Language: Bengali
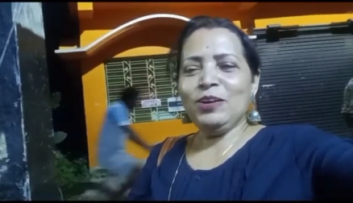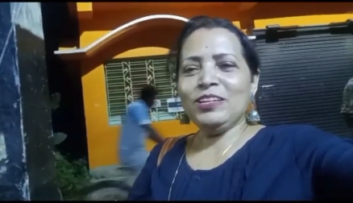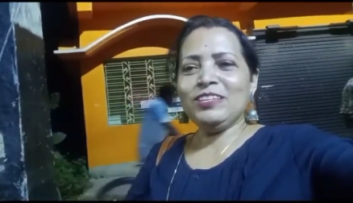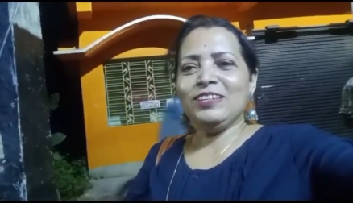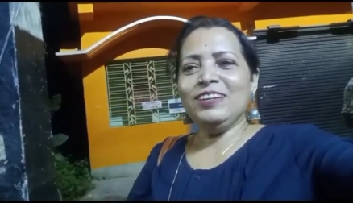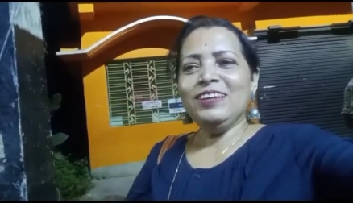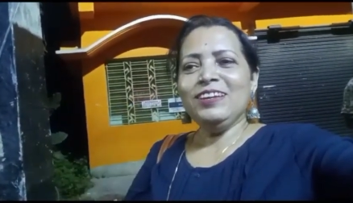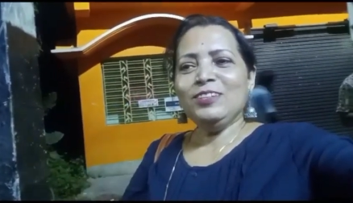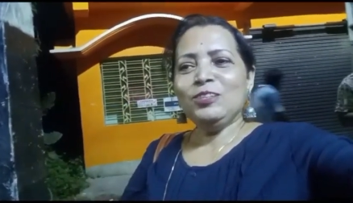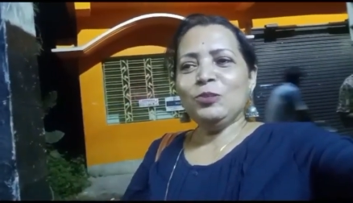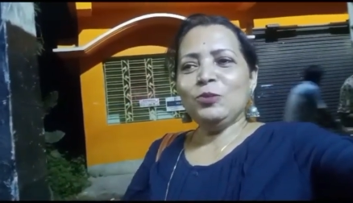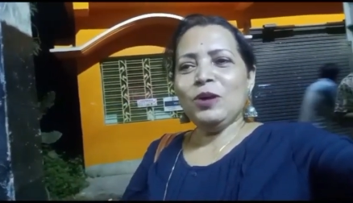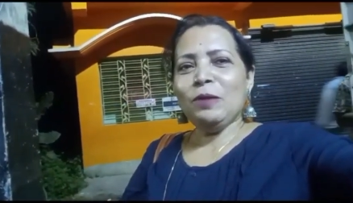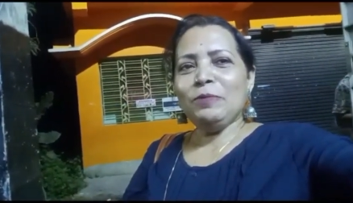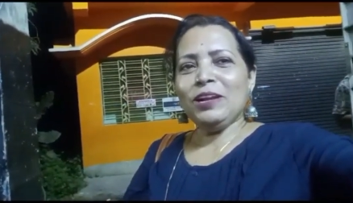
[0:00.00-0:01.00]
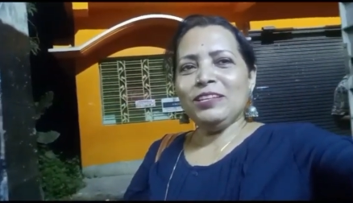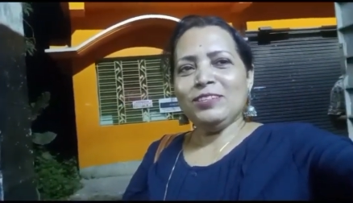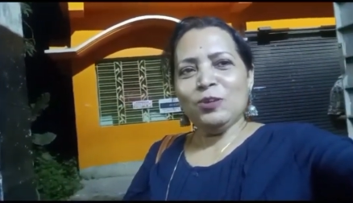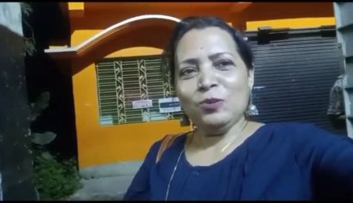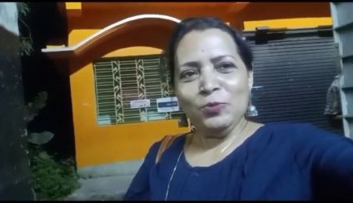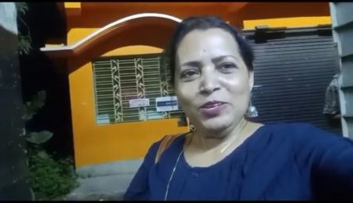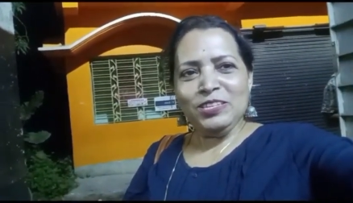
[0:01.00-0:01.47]
তো আমার আজকে খুব ইচ্ছে হলো
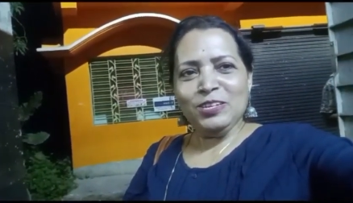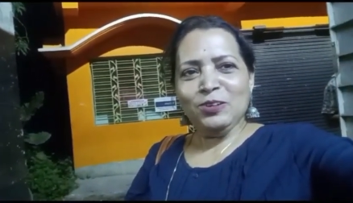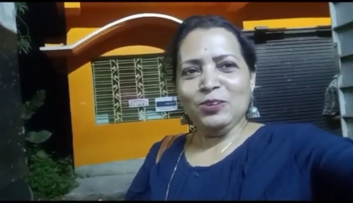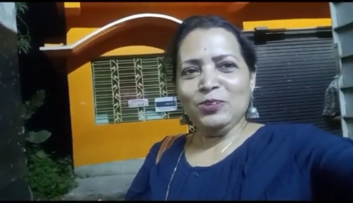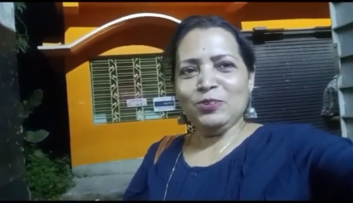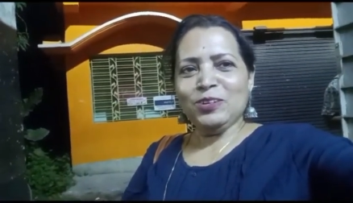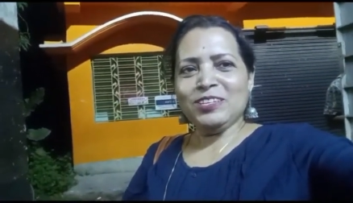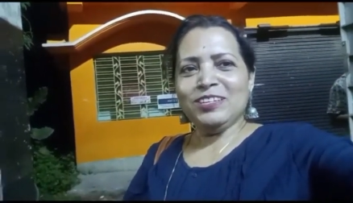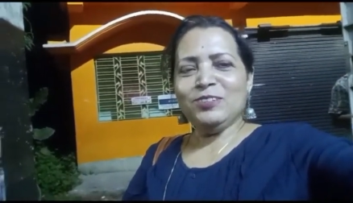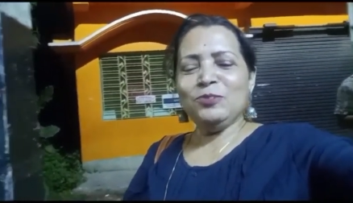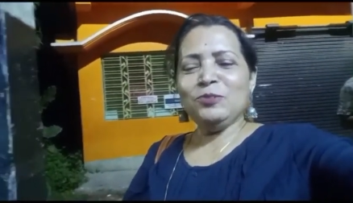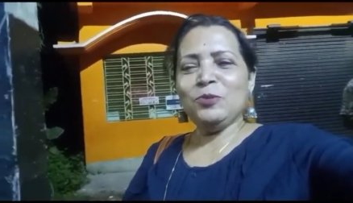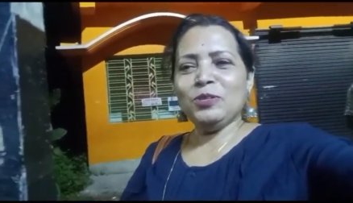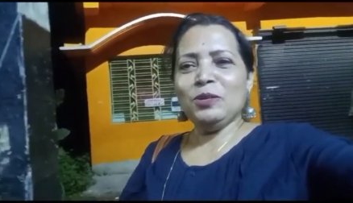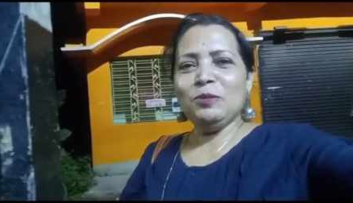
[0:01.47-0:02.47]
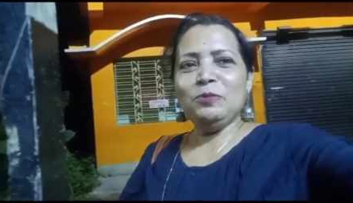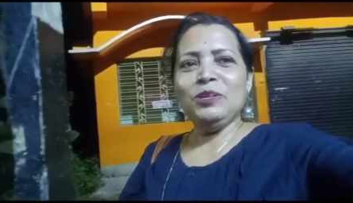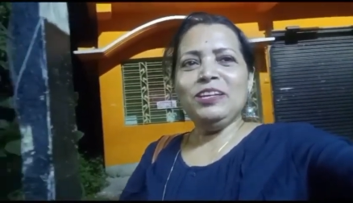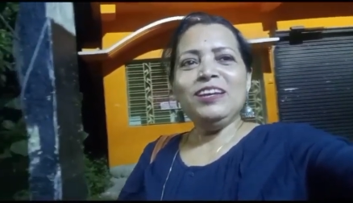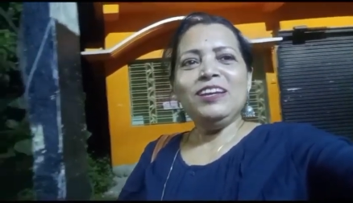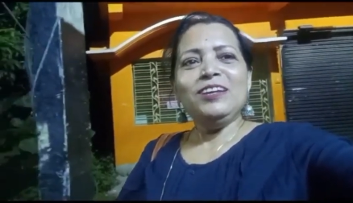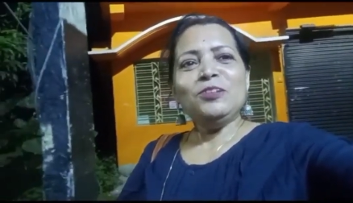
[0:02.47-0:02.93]
যে ওনার সাথে কথা বলি তো আমি
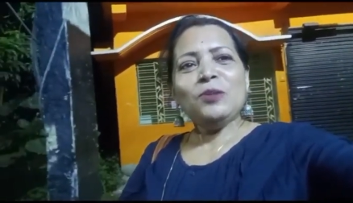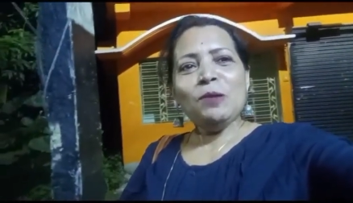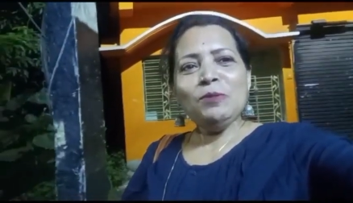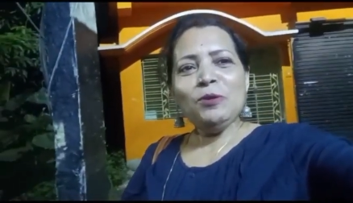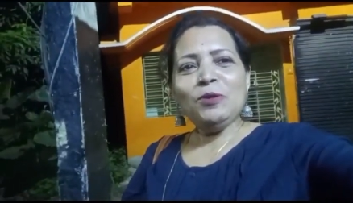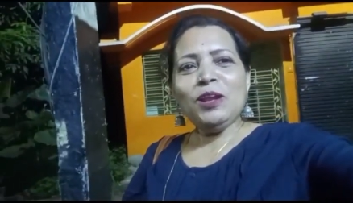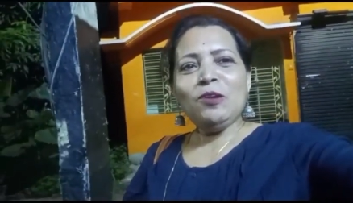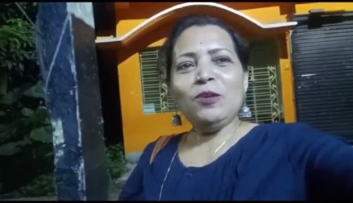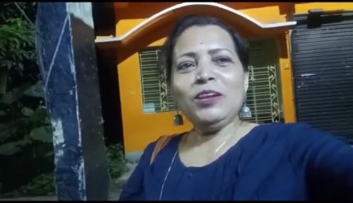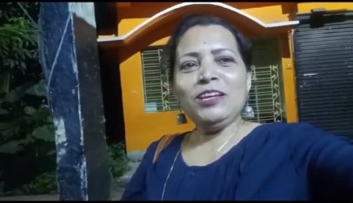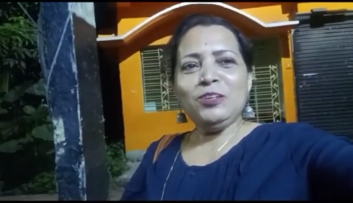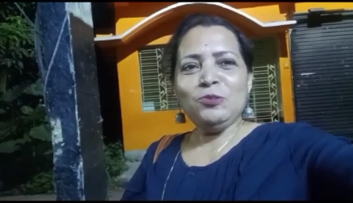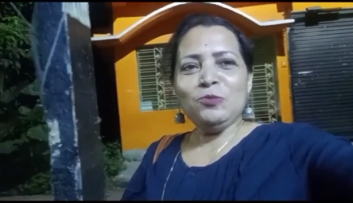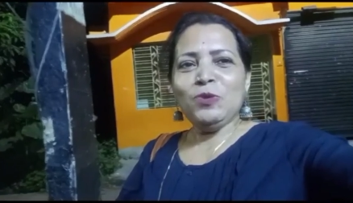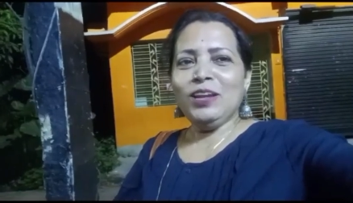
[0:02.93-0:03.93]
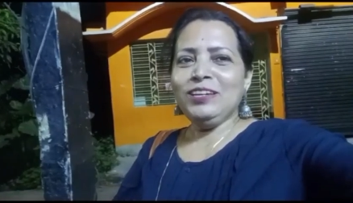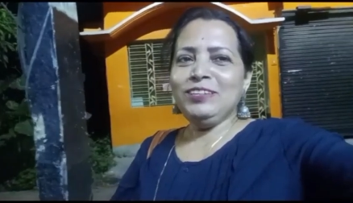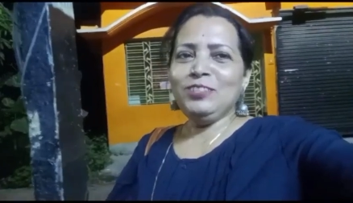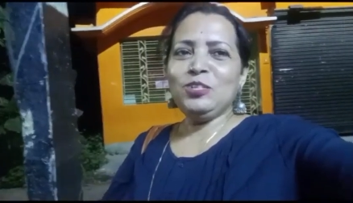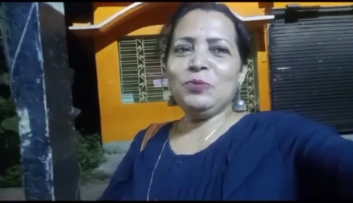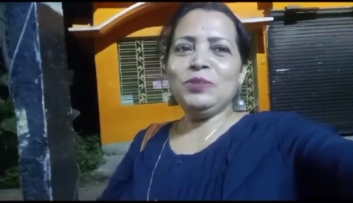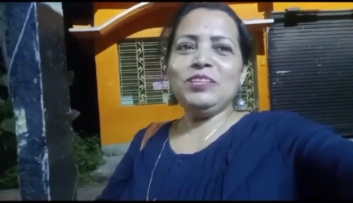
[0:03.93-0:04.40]
ওনার অনেক কিছু কোয়ালিটি সম্বন্ধে
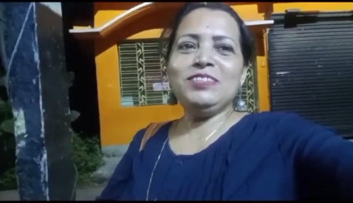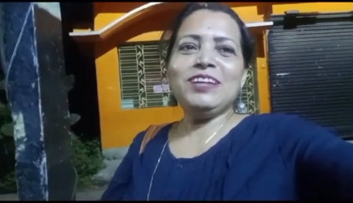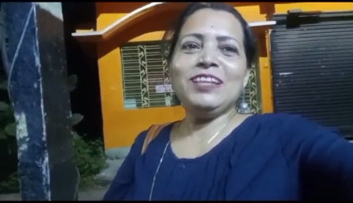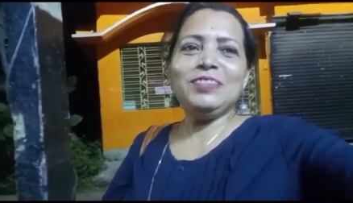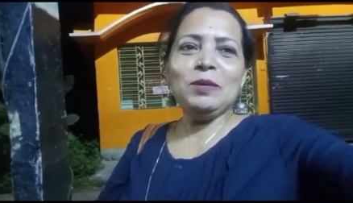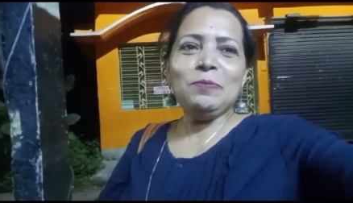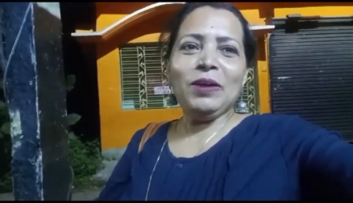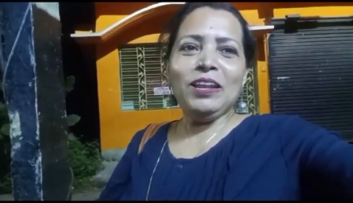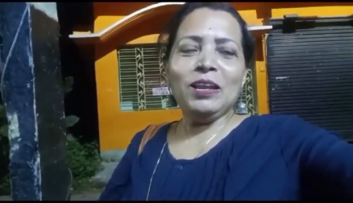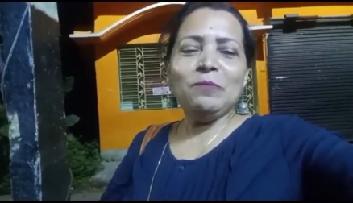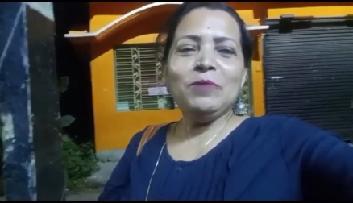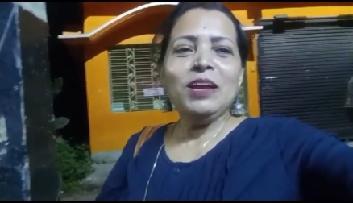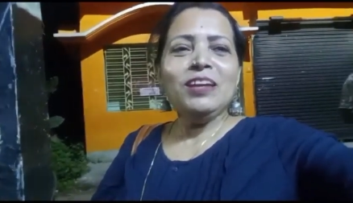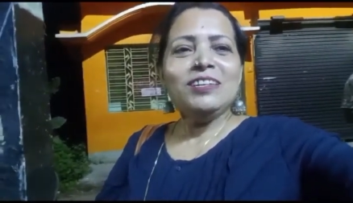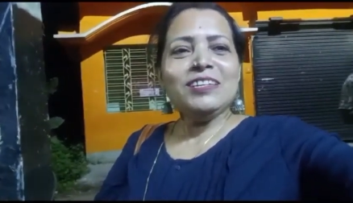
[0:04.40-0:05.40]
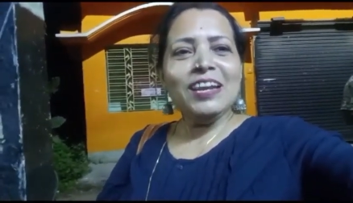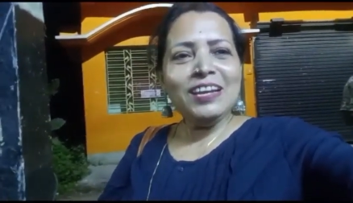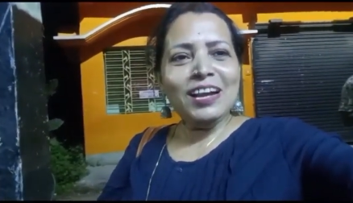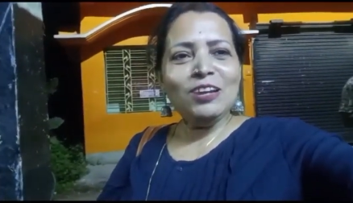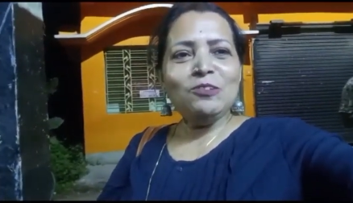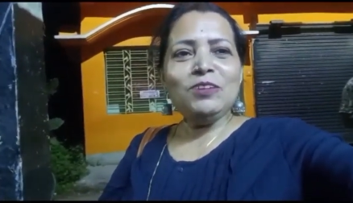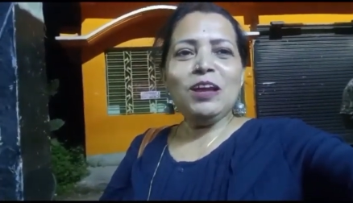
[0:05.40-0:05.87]
জানতে পারলাম সেই কারণে আমি
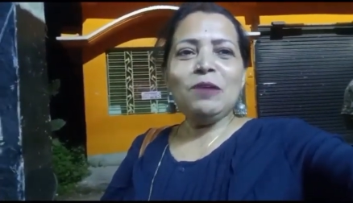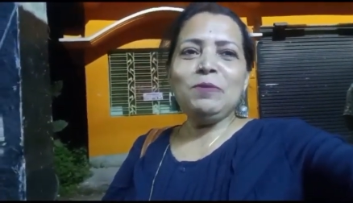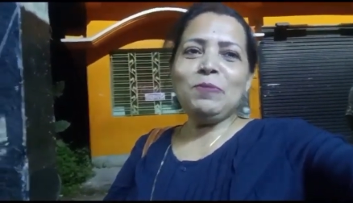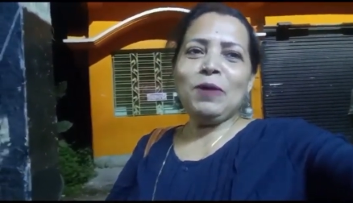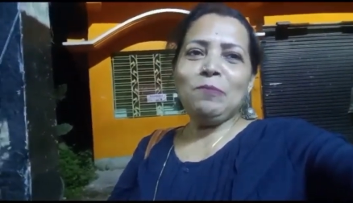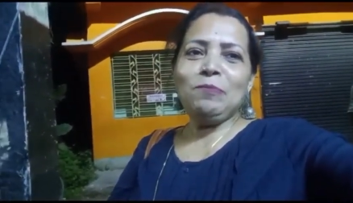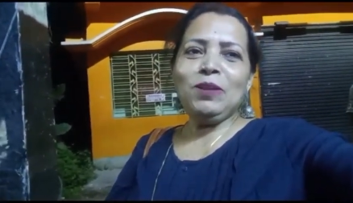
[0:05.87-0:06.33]
ভাবলাম যে